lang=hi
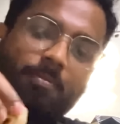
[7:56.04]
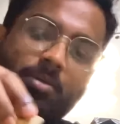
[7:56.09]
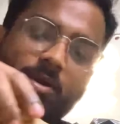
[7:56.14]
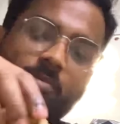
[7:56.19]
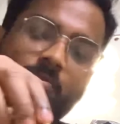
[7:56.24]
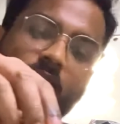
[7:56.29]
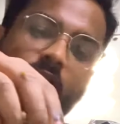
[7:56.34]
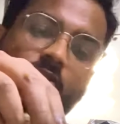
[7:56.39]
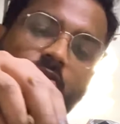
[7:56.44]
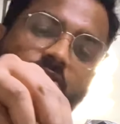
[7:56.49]
भाई
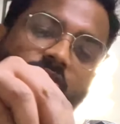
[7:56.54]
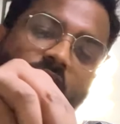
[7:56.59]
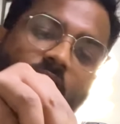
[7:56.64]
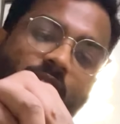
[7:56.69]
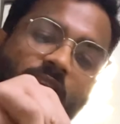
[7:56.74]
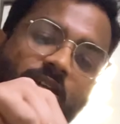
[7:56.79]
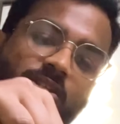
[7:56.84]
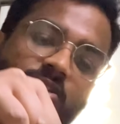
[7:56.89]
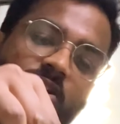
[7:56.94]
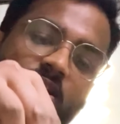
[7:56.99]
मेरे को
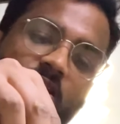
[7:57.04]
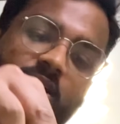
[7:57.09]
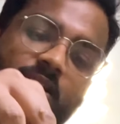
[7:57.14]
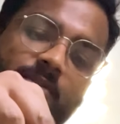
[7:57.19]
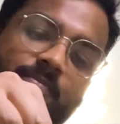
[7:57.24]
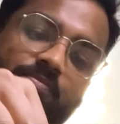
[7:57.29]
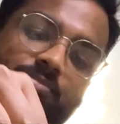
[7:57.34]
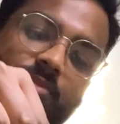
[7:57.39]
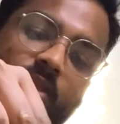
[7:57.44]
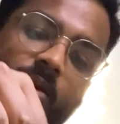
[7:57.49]
चावल अच्छे लगे
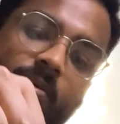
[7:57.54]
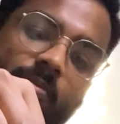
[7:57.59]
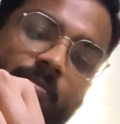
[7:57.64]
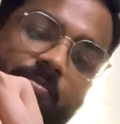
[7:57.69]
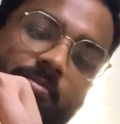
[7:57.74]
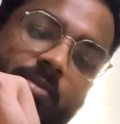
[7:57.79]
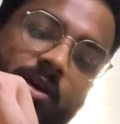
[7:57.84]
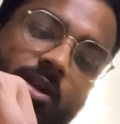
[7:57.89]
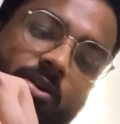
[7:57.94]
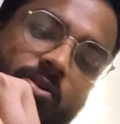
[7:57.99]

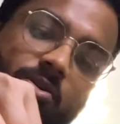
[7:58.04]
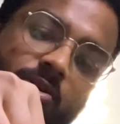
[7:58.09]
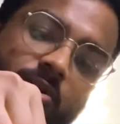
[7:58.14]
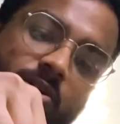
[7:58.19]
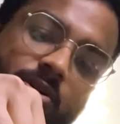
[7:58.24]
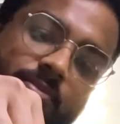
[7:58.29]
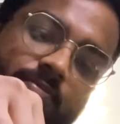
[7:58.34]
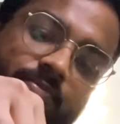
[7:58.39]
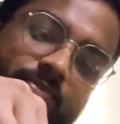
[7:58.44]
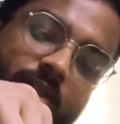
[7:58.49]
मेरे को
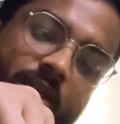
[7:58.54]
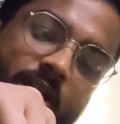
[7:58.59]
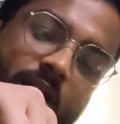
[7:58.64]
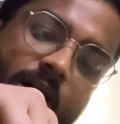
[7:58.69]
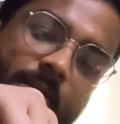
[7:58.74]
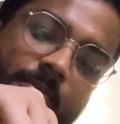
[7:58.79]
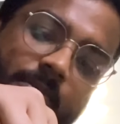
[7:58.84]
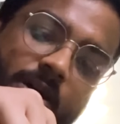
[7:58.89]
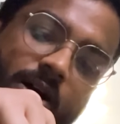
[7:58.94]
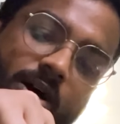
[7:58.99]
ये
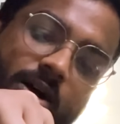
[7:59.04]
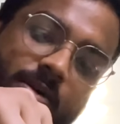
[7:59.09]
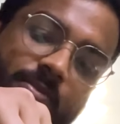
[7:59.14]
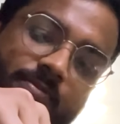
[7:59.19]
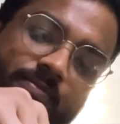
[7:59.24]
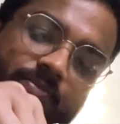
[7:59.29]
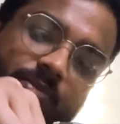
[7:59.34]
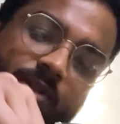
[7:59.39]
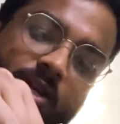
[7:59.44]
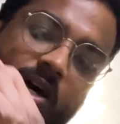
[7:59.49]
आपका
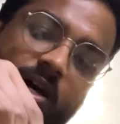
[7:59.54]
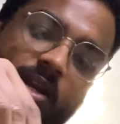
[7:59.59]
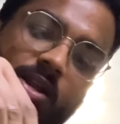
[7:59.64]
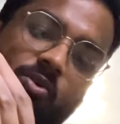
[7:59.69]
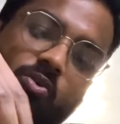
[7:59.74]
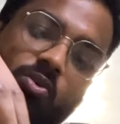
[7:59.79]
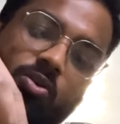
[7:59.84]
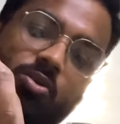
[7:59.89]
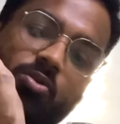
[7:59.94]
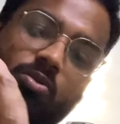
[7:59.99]
खाना
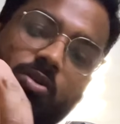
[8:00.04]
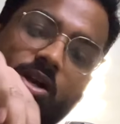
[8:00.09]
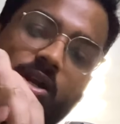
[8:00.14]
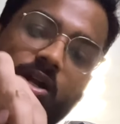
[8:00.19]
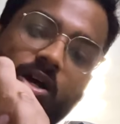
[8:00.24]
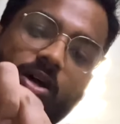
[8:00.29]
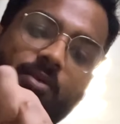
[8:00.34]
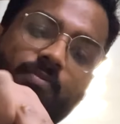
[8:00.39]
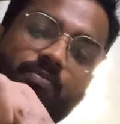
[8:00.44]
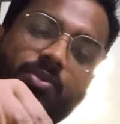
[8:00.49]
ओके ओके
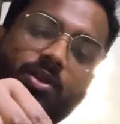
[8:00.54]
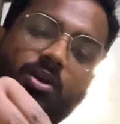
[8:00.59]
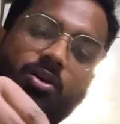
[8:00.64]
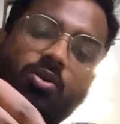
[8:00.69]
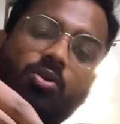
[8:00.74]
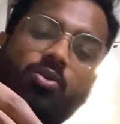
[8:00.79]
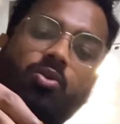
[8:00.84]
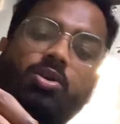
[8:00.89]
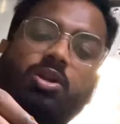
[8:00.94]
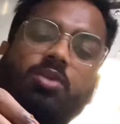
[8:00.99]
लगा
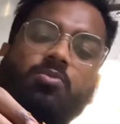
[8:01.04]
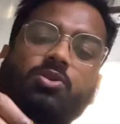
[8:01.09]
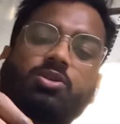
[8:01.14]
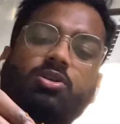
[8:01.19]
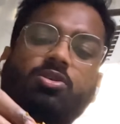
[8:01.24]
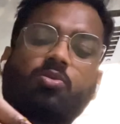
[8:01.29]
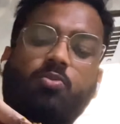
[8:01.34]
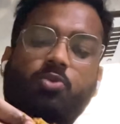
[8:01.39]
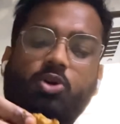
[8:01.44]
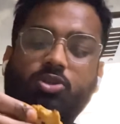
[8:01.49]
रोटी मुझे
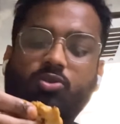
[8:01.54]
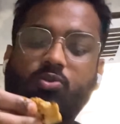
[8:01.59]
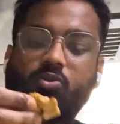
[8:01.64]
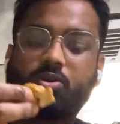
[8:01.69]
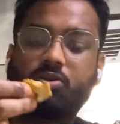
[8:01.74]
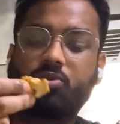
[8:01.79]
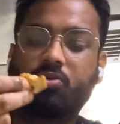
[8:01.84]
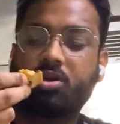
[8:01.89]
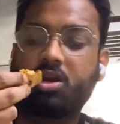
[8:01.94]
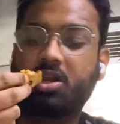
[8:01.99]
तो बहुत
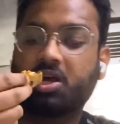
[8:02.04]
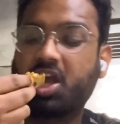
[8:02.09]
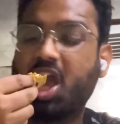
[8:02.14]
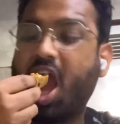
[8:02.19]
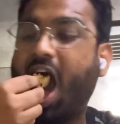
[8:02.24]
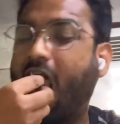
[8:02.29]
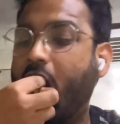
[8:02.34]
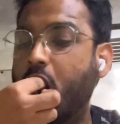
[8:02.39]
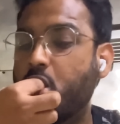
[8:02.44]
ओके ओके लगी